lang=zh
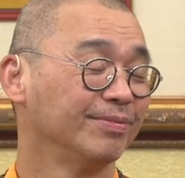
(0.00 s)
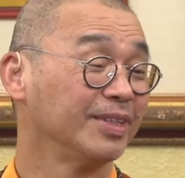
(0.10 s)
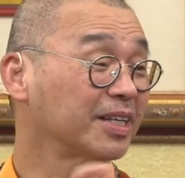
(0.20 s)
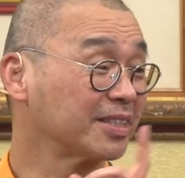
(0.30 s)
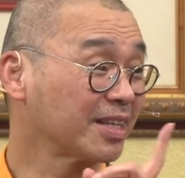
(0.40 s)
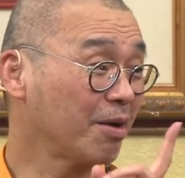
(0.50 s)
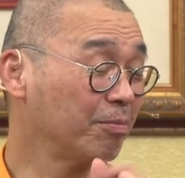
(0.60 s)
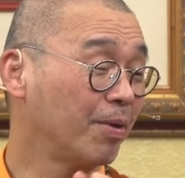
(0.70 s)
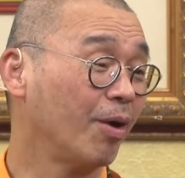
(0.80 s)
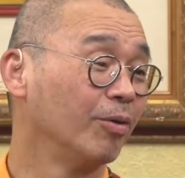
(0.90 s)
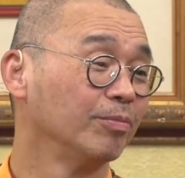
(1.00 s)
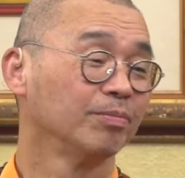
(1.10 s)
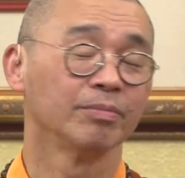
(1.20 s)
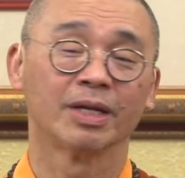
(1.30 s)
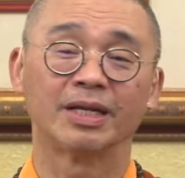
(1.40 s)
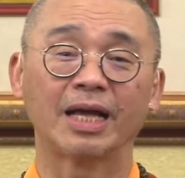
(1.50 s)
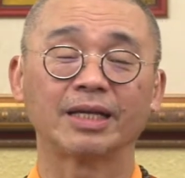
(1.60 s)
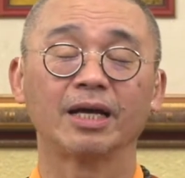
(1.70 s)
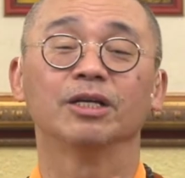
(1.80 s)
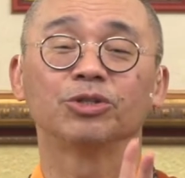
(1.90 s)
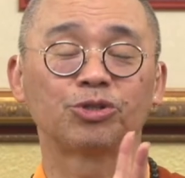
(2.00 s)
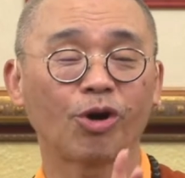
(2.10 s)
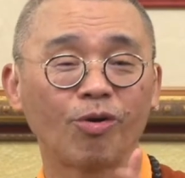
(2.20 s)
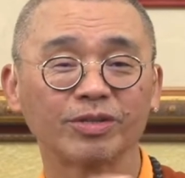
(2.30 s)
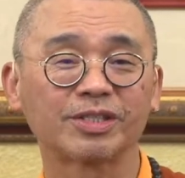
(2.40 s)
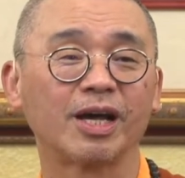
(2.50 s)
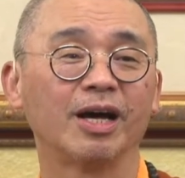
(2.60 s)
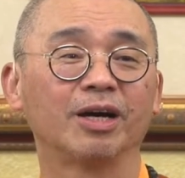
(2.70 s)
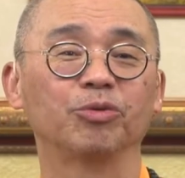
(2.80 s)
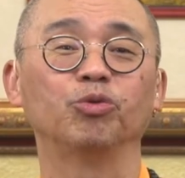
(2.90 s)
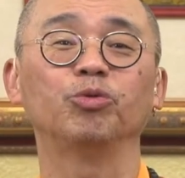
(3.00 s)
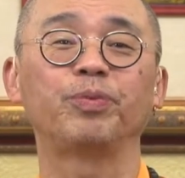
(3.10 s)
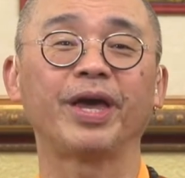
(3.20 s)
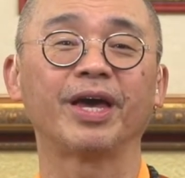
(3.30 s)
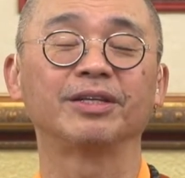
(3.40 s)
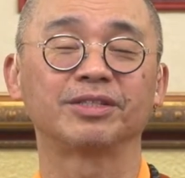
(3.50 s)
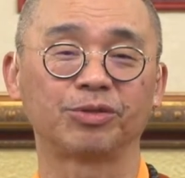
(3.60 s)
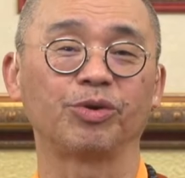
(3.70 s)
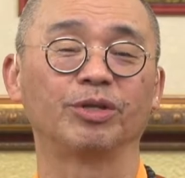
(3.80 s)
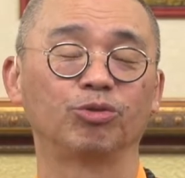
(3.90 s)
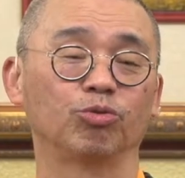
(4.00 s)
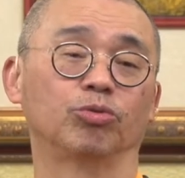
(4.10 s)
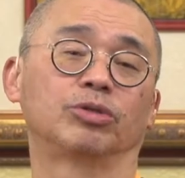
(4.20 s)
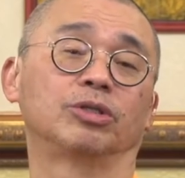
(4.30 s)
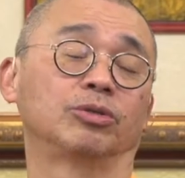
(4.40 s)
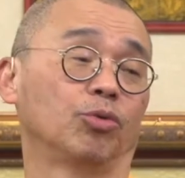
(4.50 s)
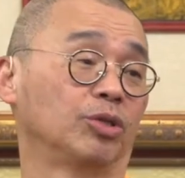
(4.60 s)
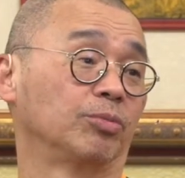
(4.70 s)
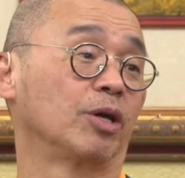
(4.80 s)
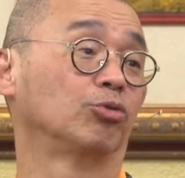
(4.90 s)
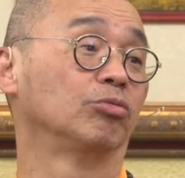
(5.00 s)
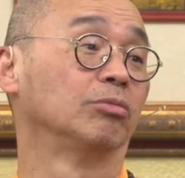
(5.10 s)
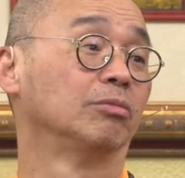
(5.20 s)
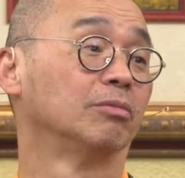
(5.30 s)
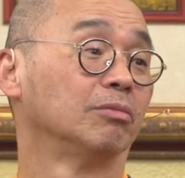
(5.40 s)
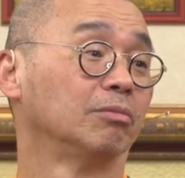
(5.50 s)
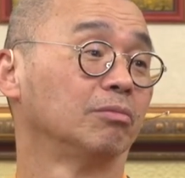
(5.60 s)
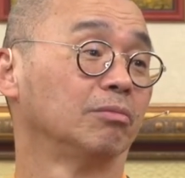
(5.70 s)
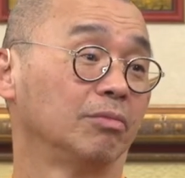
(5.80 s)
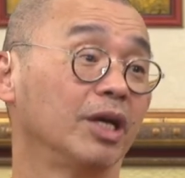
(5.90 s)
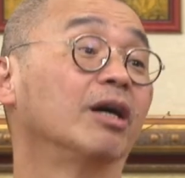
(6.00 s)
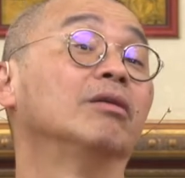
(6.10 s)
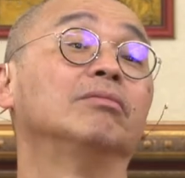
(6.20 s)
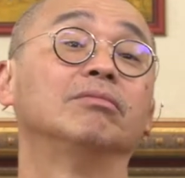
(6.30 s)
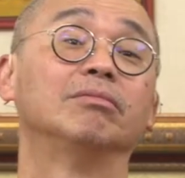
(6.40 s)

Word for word: 那个上报，那在众生无边誓愿度，请问为什么要度？念恩，